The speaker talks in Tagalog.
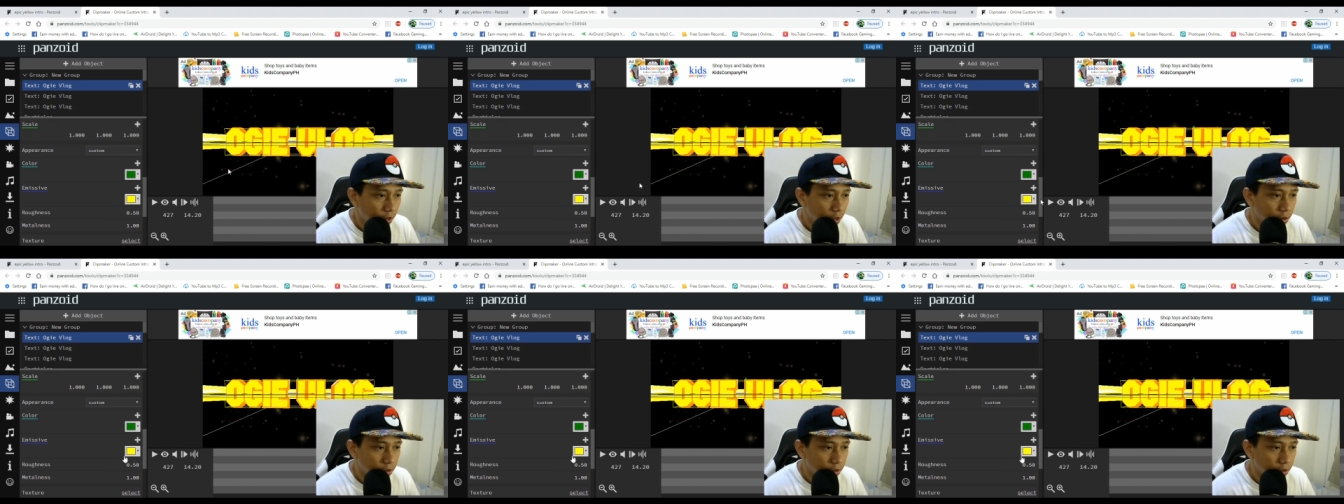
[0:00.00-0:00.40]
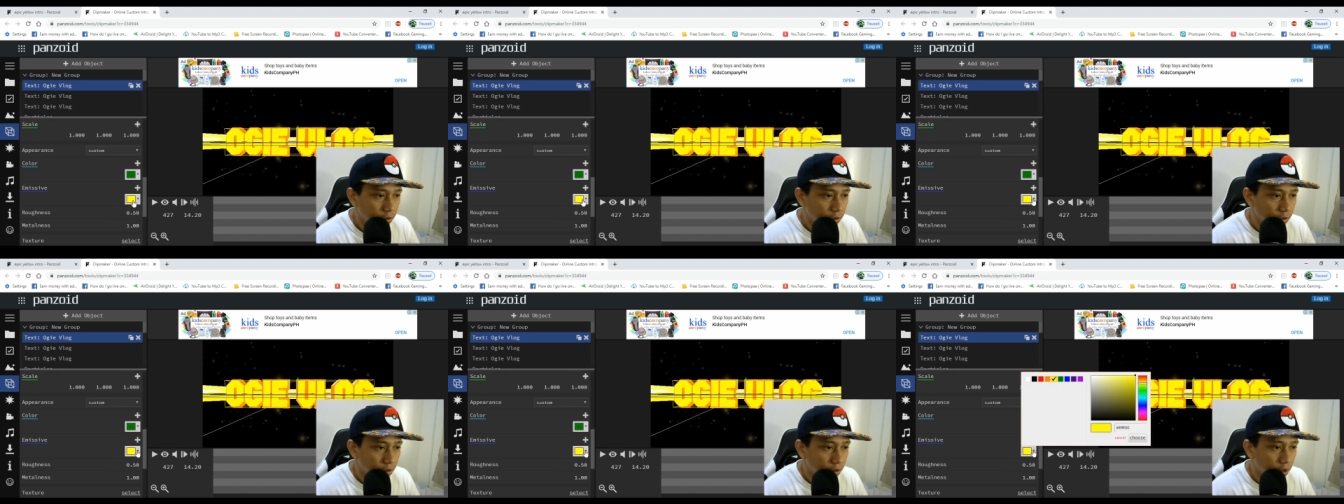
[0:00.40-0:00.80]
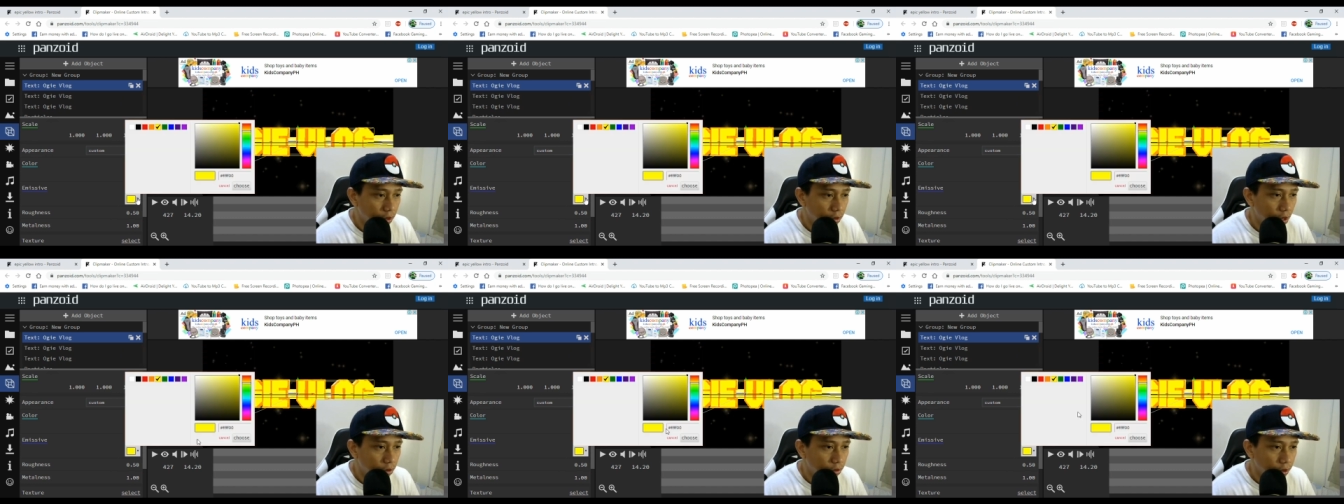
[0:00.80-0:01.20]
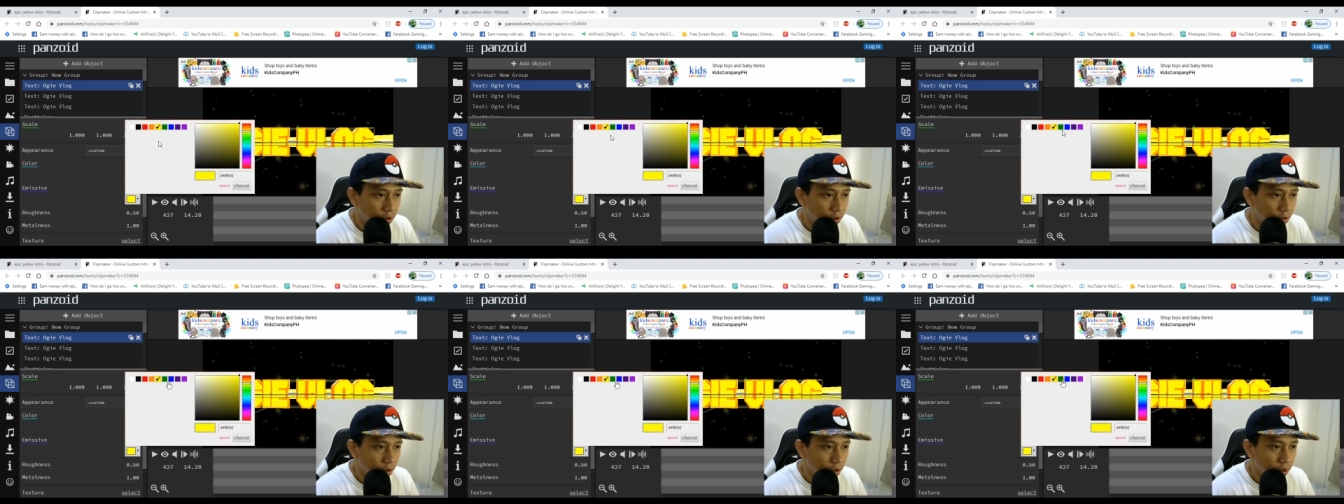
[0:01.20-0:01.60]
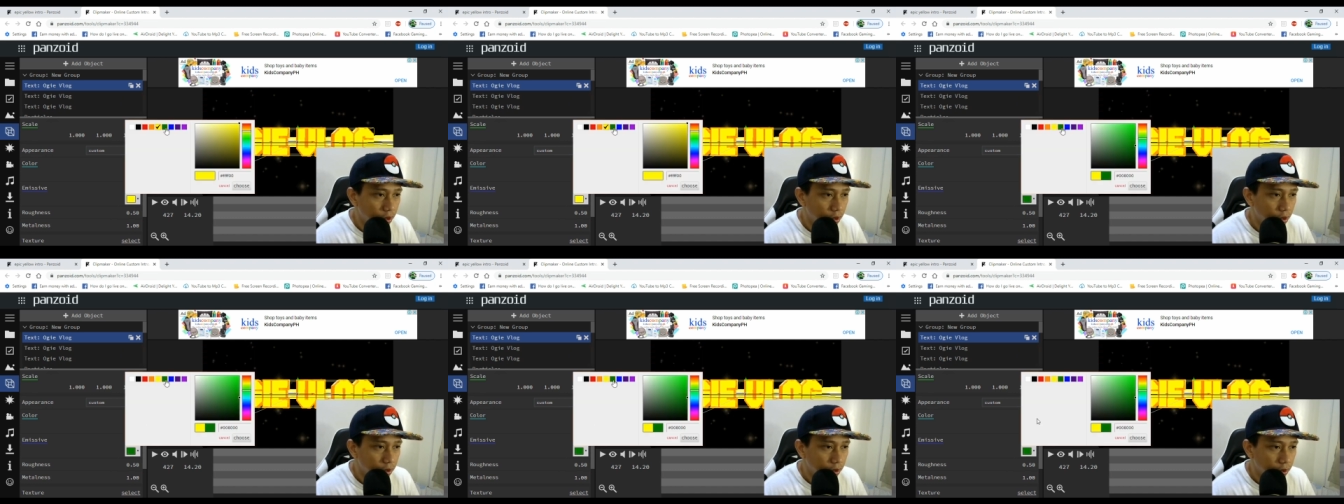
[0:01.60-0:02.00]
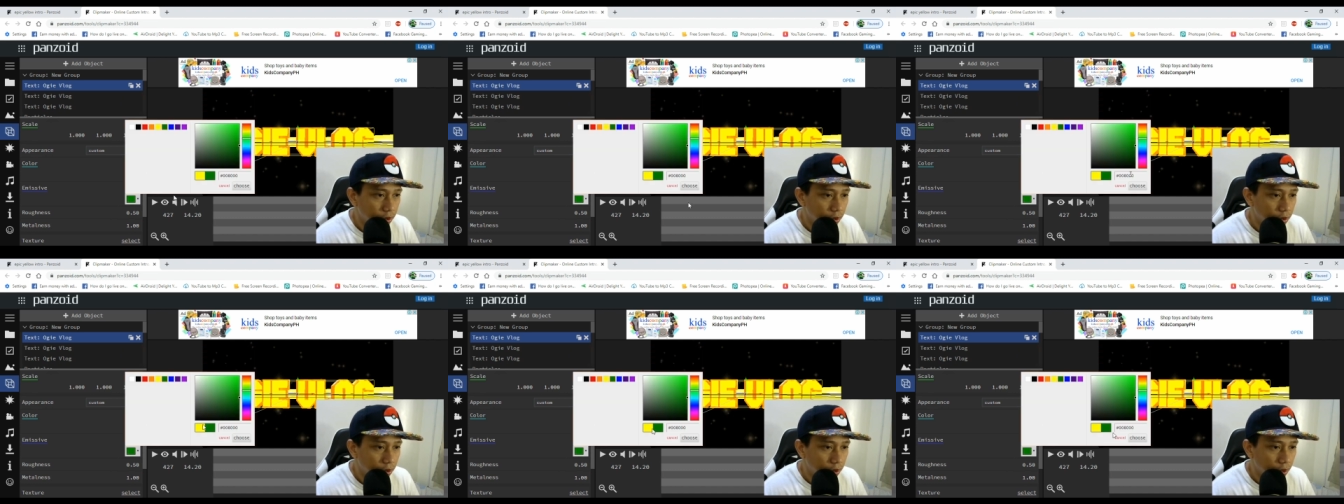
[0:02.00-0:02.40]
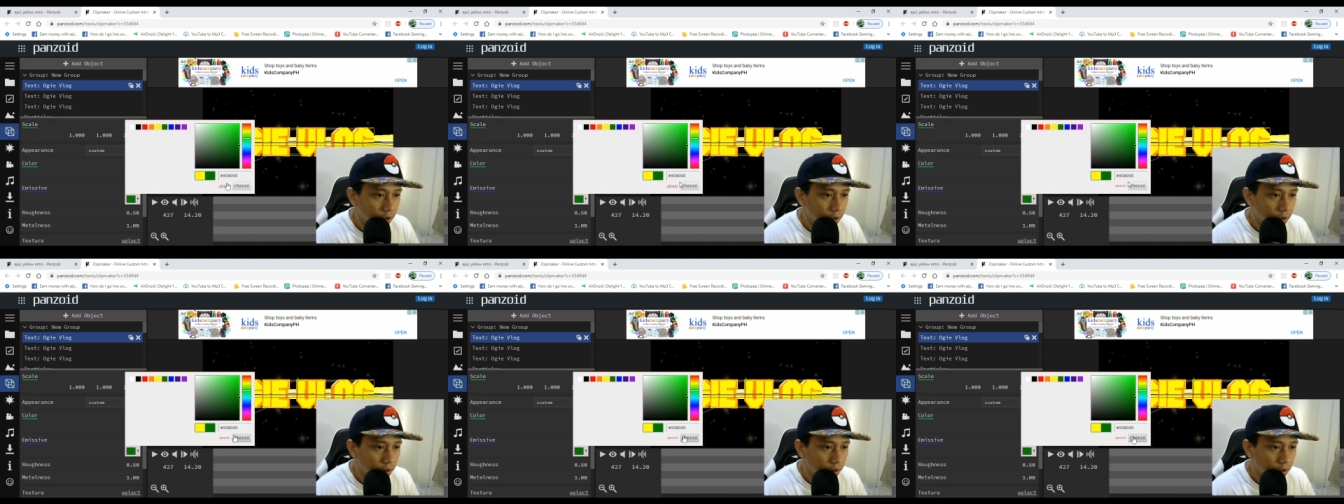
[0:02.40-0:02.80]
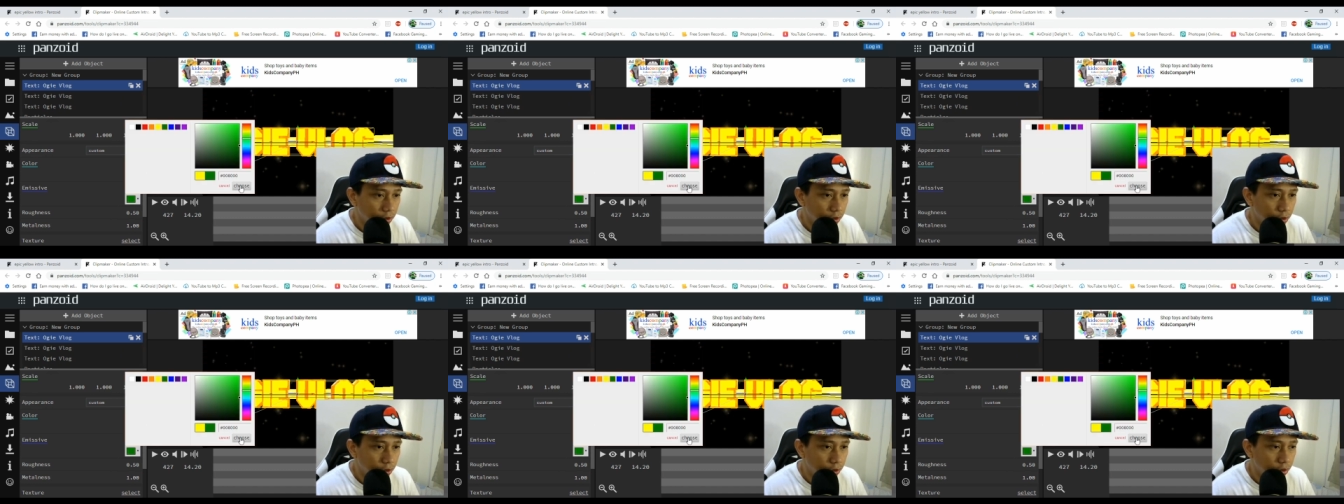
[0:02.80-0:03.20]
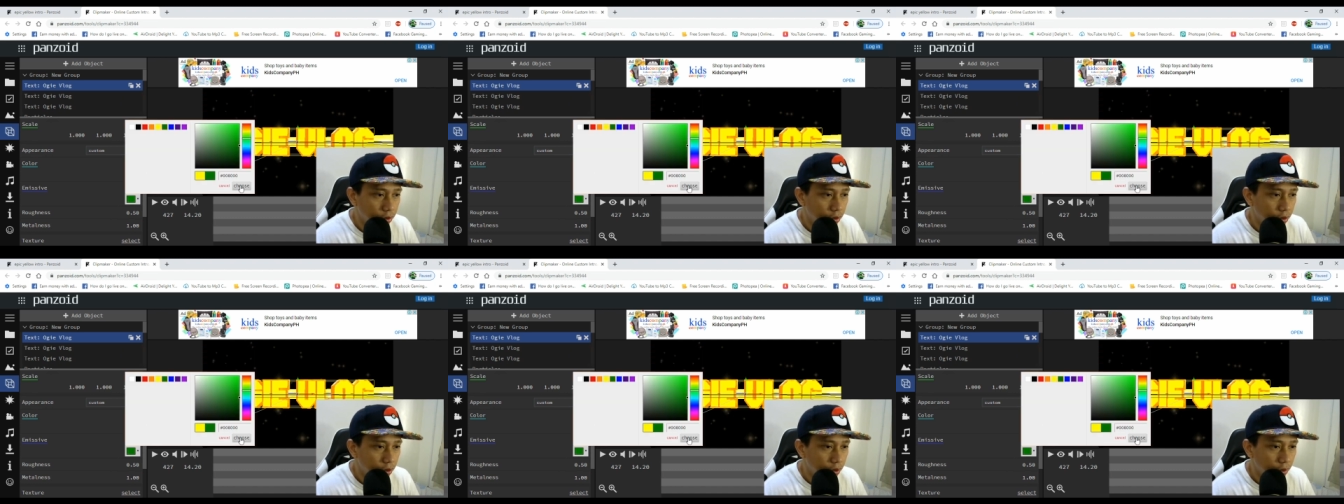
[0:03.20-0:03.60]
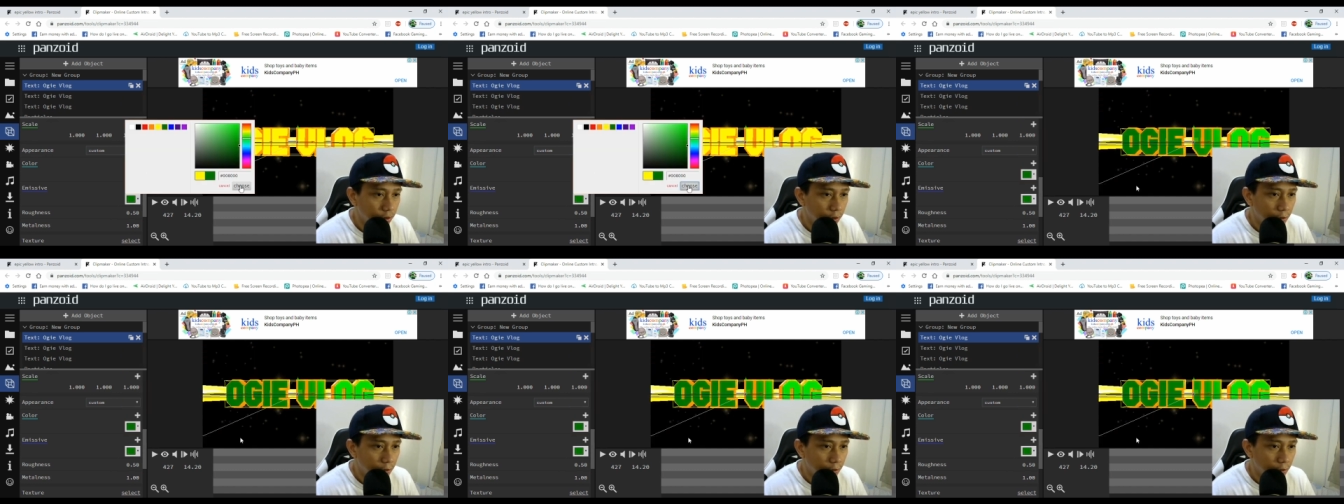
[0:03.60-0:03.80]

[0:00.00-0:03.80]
yung ginawa kong intro kanina yan choose